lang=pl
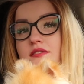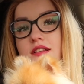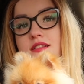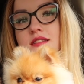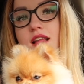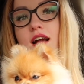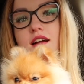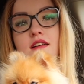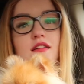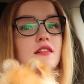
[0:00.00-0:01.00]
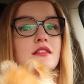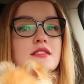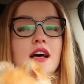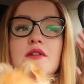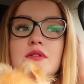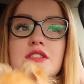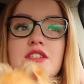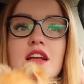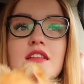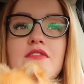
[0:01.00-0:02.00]
Więc tak, cały
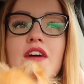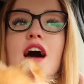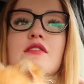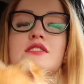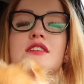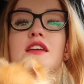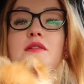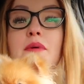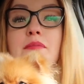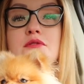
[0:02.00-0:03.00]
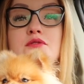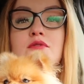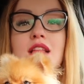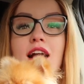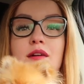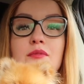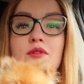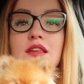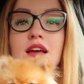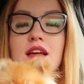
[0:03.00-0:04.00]
dzień w aucie i po prostu tak
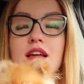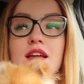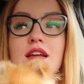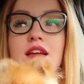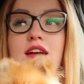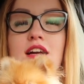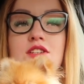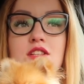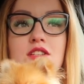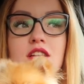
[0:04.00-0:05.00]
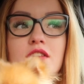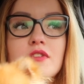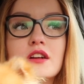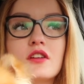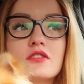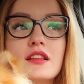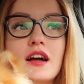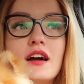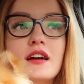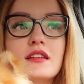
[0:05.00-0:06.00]
mój Y, każdy dzień
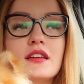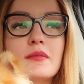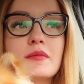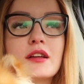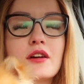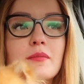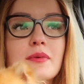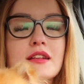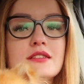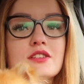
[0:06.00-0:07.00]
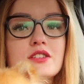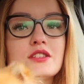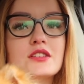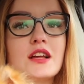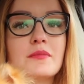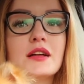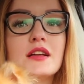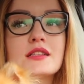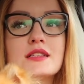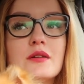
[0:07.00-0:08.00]
wygląda, ja mam taką pracę, że gdzieś tam
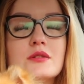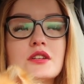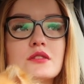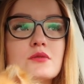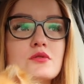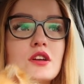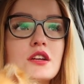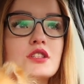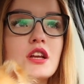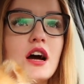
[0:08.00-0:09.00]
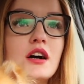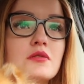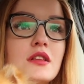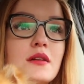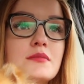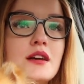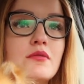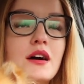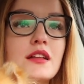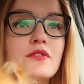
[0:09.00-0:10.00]
cały czas dużo jeżdżę autem,
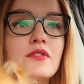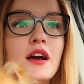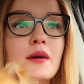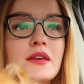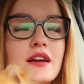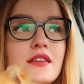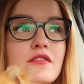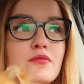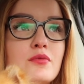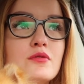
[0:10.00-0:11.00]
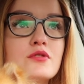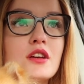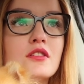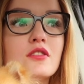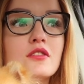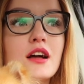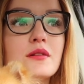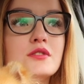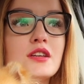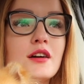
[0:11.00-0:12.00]
załatwiam, jak nie w biurze, to
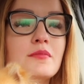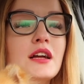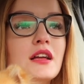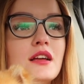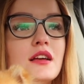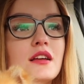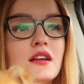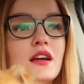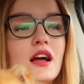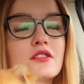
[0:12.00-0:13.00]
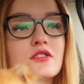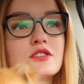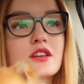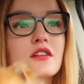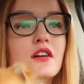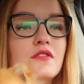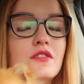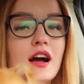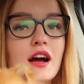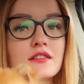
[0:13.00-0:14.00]
tam siam, y, a to
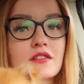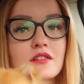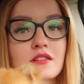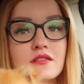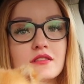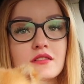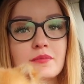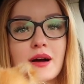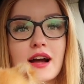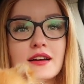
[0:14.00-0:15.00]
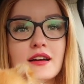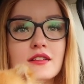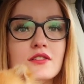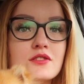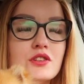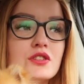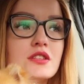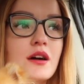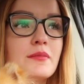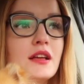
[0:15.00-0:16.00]
księgowa, a to y, bank, a to coś
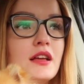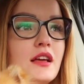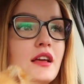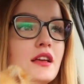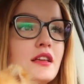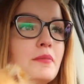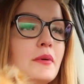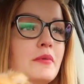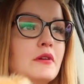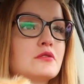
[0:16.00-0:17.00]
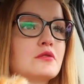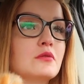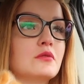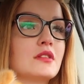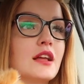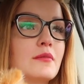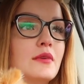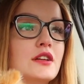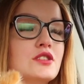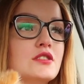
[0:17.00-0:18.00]
tam i po prostu tak
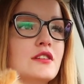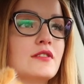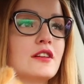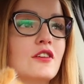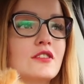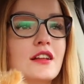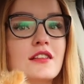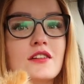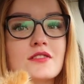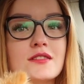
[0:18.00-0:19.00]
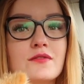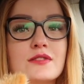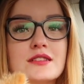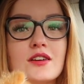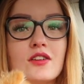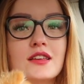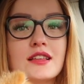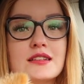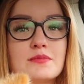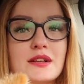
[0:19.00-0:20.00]
moje życie wygląda, tylko są wyskoki
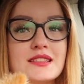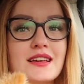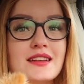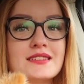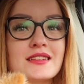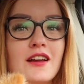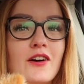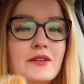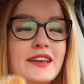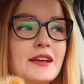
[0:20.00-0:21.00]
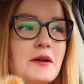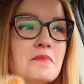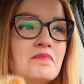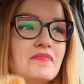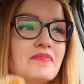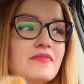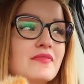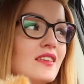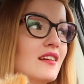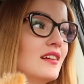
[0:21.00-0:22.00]
na spacery z Chloe,
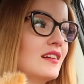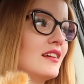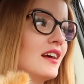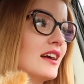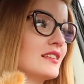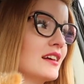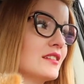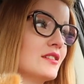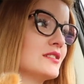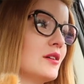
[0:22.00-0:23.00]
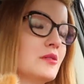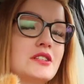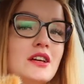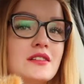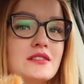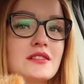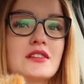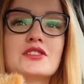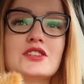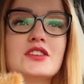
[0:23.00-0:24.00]
a tak to cały czas
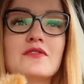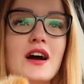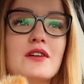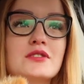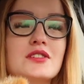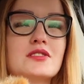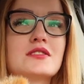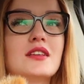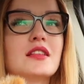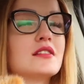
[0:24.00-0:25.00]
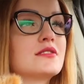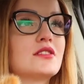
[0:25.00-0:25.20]
życie w aucie. Z jednej